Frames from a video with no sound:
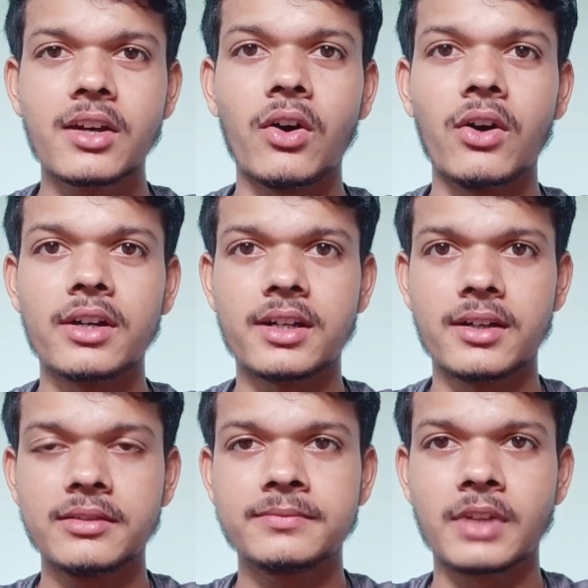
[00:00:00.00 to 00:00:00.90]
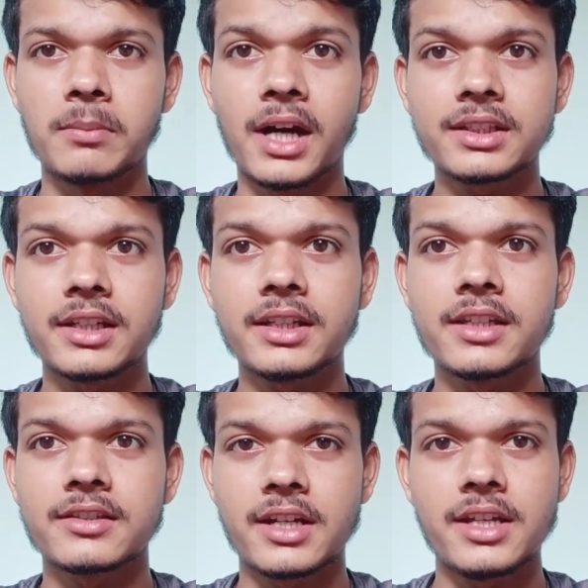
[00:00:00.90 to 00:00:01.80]
और अब बात कर लेते हैं
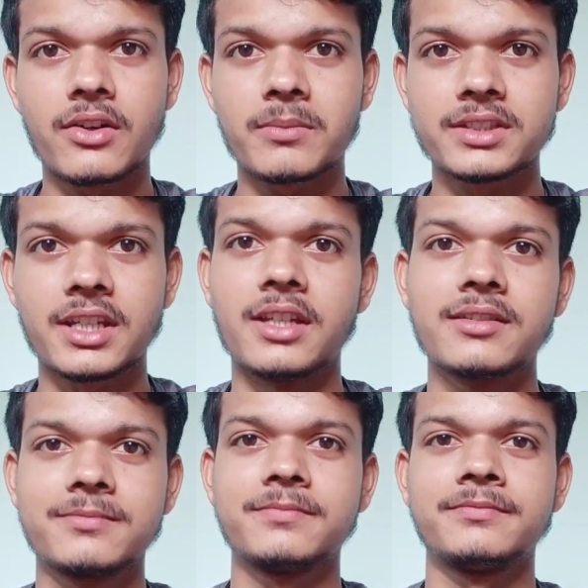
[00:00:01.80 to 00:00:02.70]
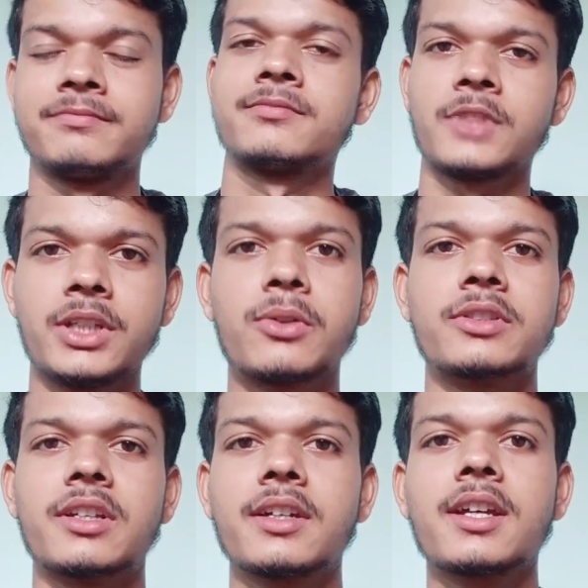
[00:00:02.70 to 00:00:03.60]
स्टडी और मस्ती तो देखो
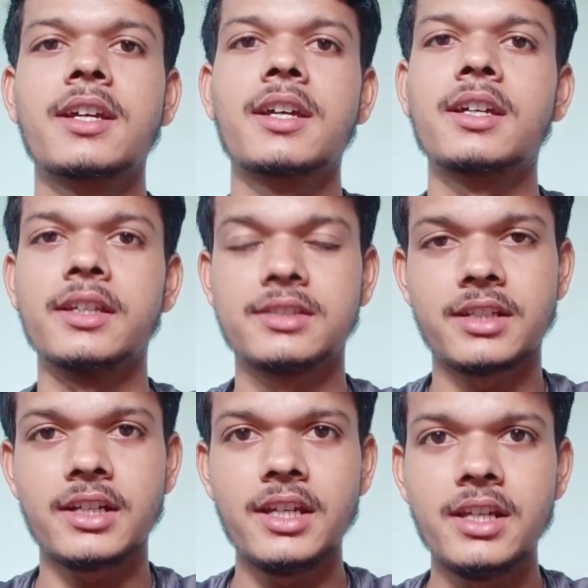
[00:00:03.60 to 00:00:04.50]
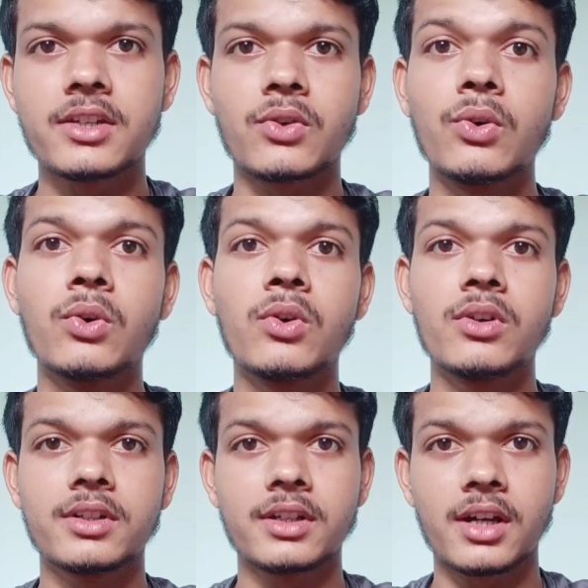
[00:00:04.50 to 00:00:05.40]
सर स्टडी को
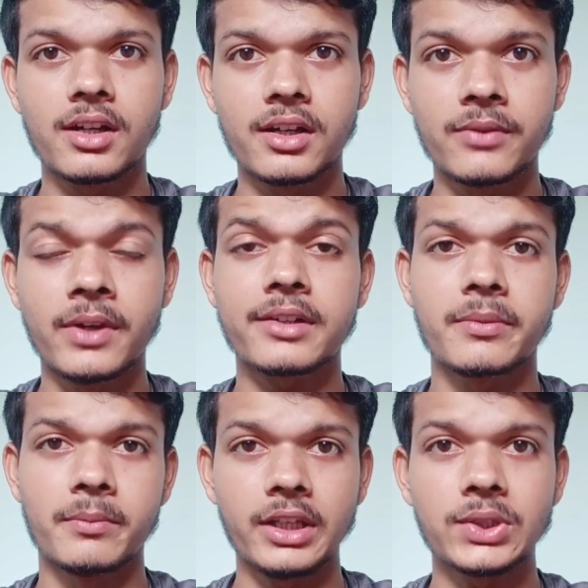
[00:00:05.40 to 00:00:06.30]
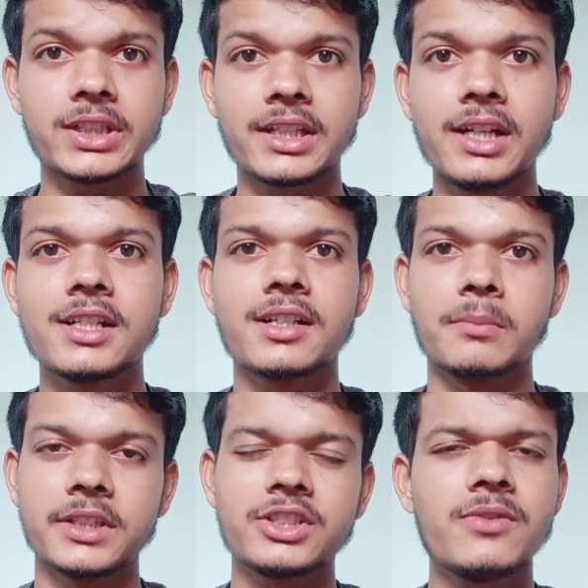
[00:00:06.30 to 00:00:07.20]
इफेक्ट मत होने देना
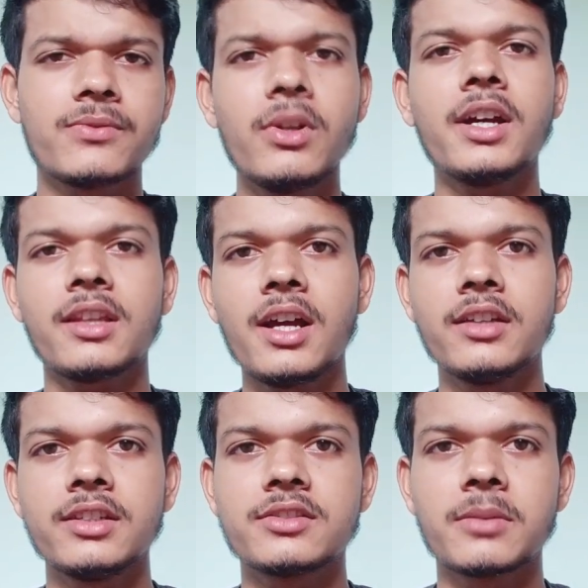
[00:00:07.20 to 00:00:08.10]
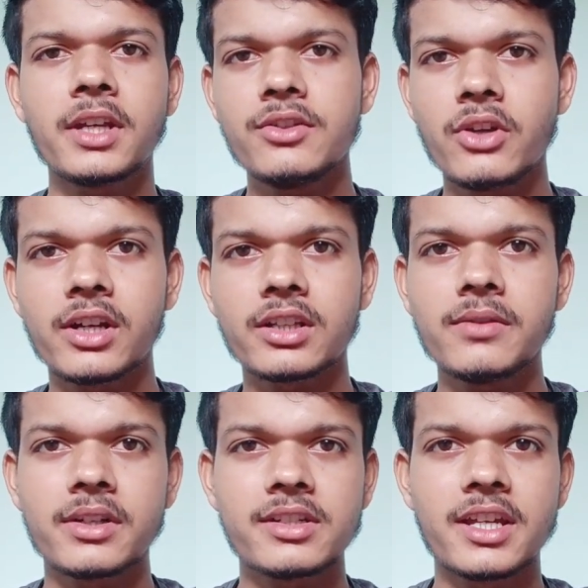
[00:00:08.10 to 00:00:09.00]
मस्ती फुल करना अच्छे से जम के इंजॉय करना
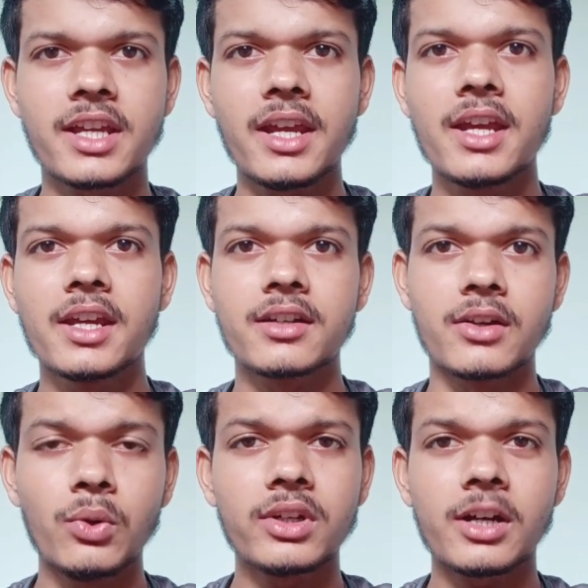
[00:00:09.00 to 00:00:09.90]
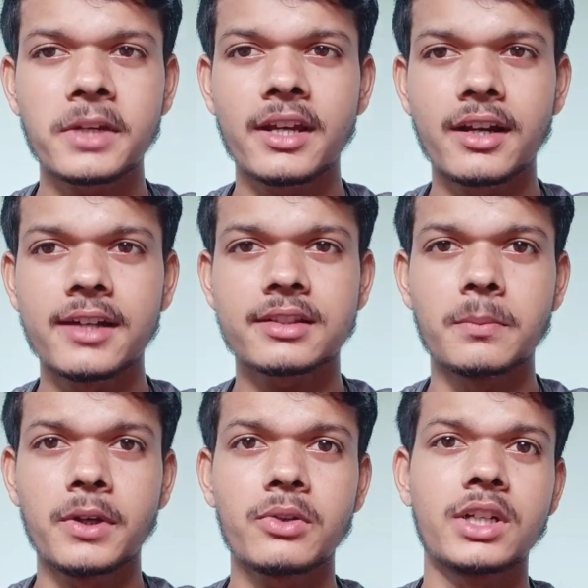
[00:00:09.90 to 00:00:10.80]
फर्स्ट ईयर है लोड कम रहेगा एज़
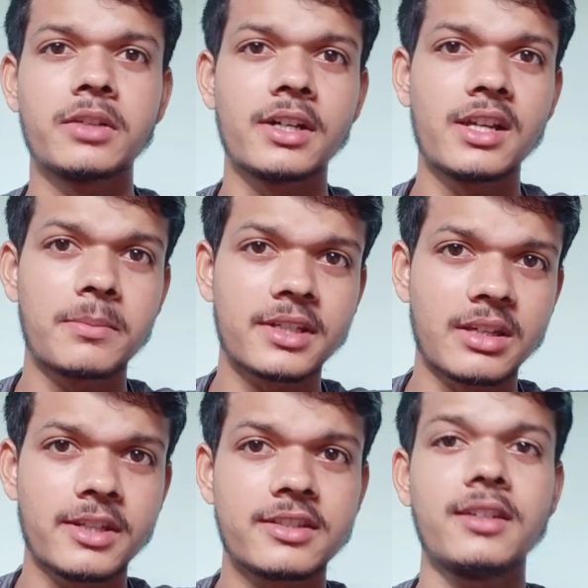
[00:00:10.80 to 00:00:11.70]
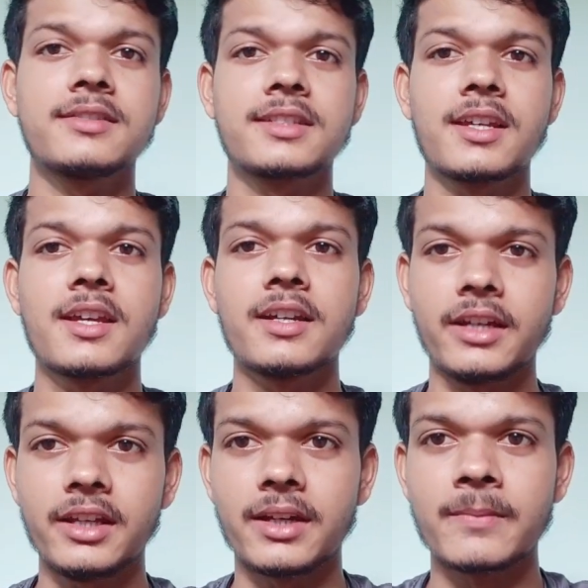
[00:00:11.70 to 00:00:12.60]
कम्पेयर टू आने वाले आपके सेमेस्टर्स
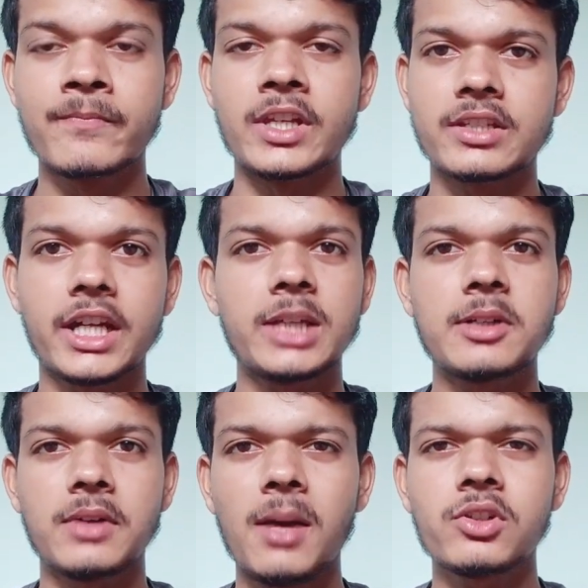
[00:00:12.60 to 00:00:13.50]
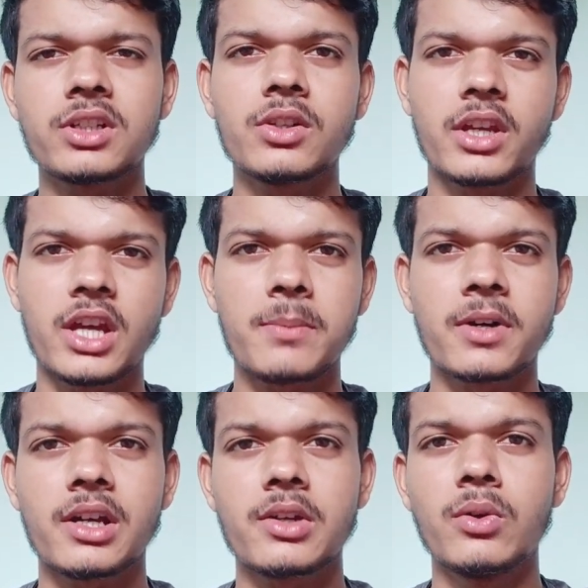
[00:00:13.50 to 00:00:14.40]
ठीक है स्टार्टिंग में हम हाँ, आपको लेकर ले क्या
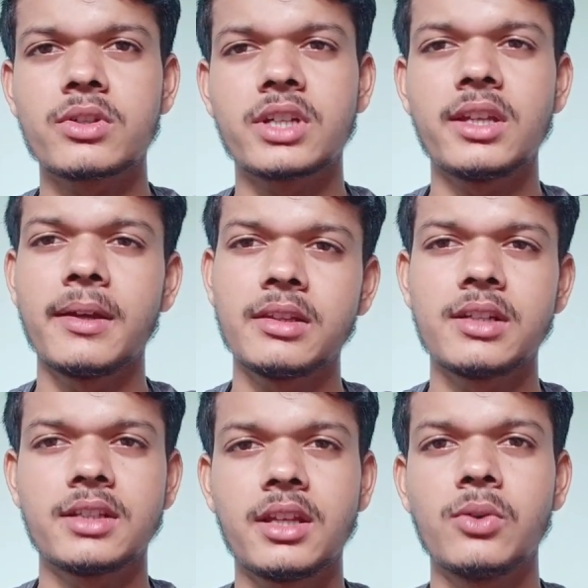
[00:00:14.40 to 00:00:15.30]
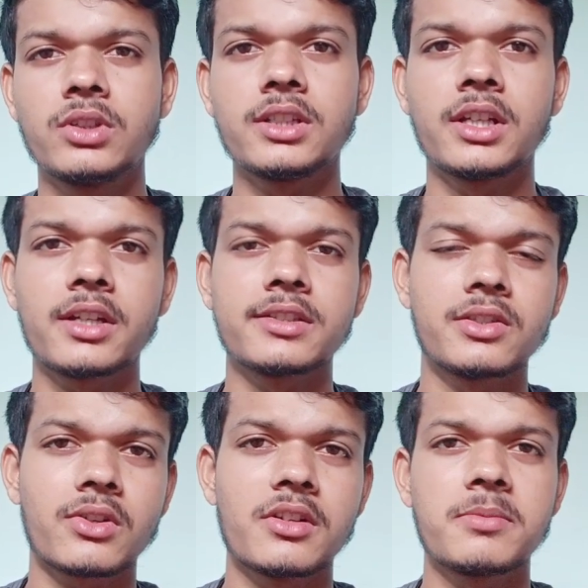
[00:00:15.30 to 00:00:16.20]
पढ़ा रहे हैं लोड ज़्यादा इतना ज़्यादा उतना ज़्यादा किसी और
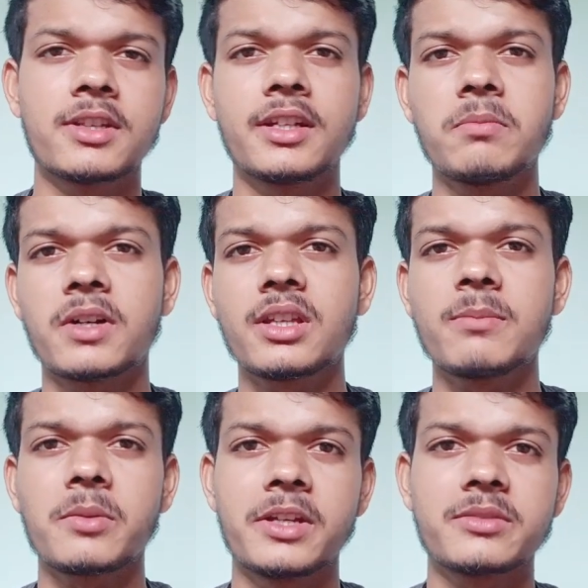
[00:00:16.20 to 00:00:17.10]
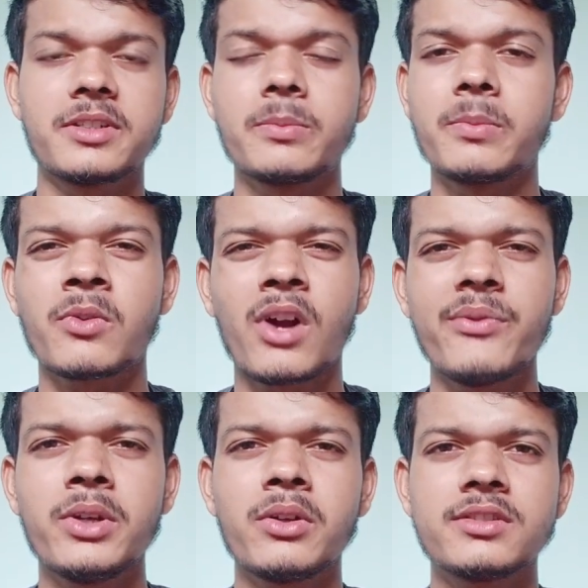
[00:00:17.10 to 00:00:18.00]
कॉलेज में इतना नहीं पड़ता फिर प्लेसमेंट
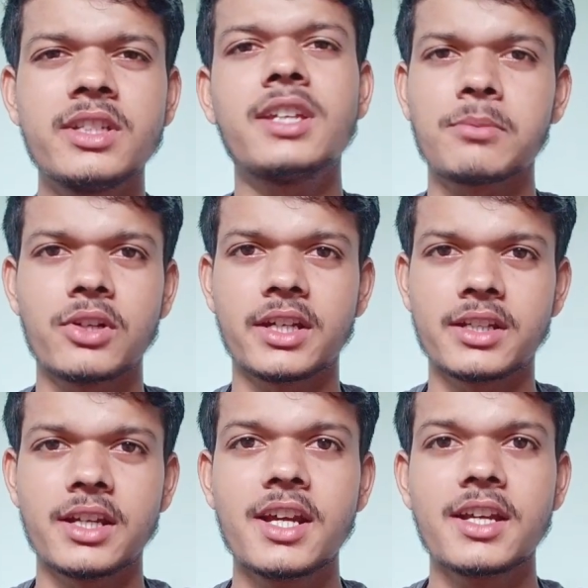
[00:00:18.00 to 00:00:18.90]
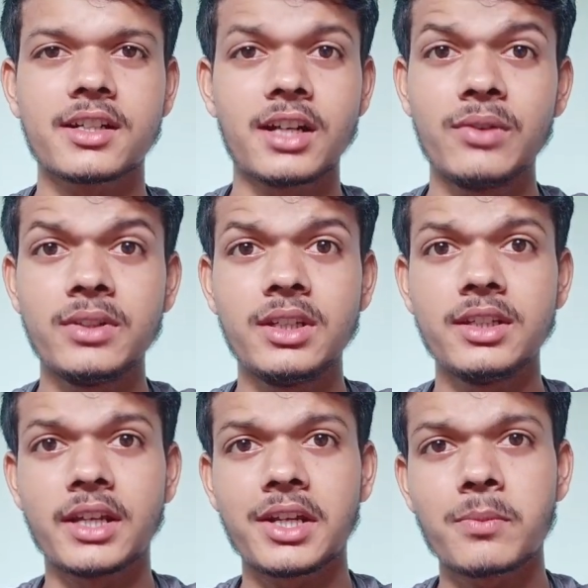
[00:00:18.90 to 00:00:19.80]
काफ़ी चीज़ें आपको लगेंगी काफ़ी
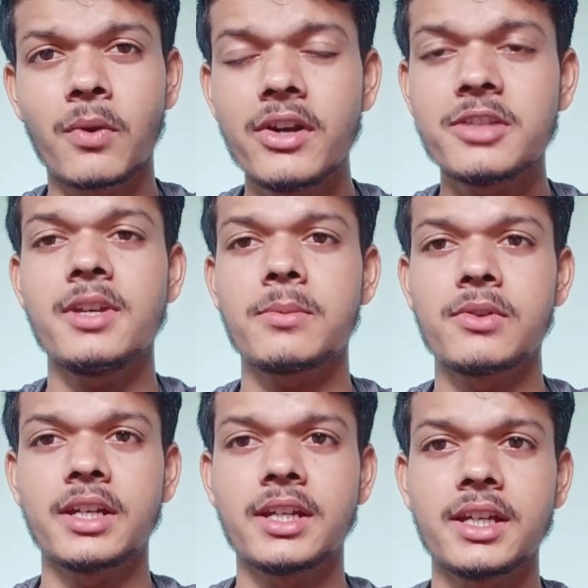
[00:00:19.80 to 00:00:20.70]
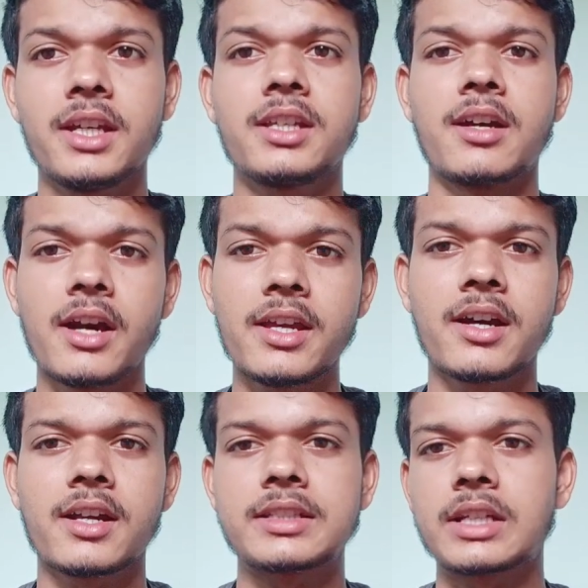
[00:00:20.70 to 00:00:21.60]
नेगेटिव पॉइंट्स भी आपको लगेंगे कि हाँ
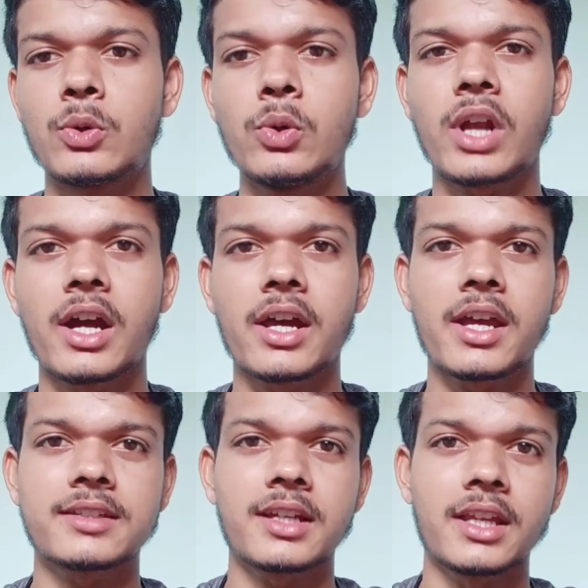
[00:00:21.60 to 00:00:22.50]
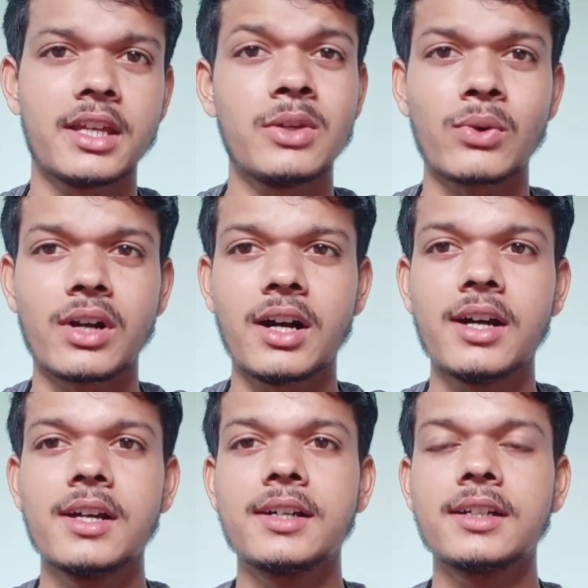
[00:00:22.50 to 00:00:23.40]
यार ऐसा हो रहा है ऐसा नहीं होगा
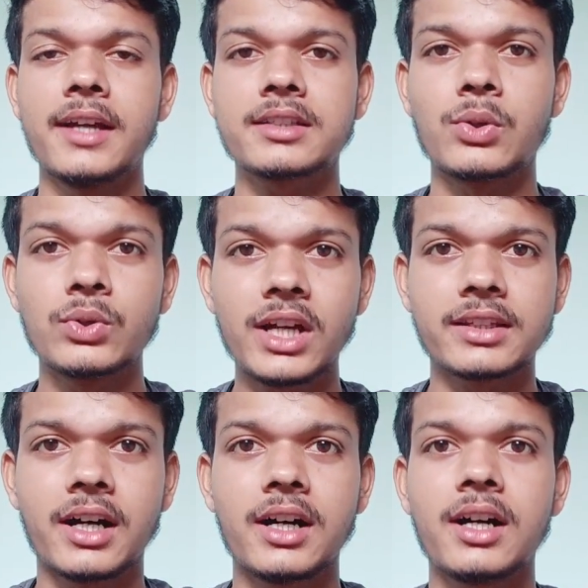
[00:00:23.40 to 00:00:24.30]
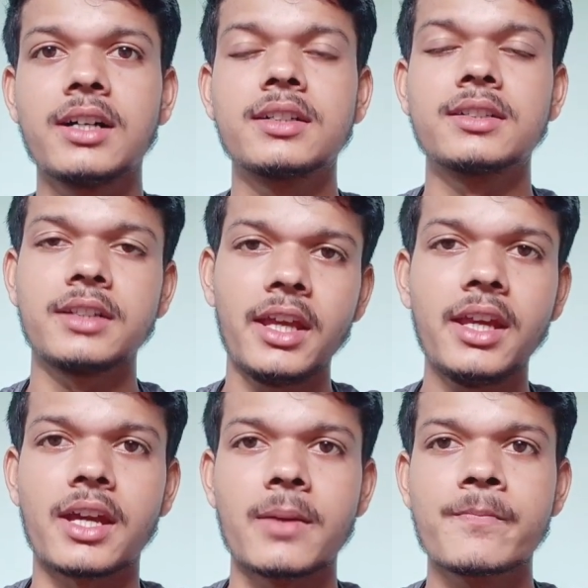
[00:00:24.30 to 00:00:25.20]
ऐसा होना था ठीक है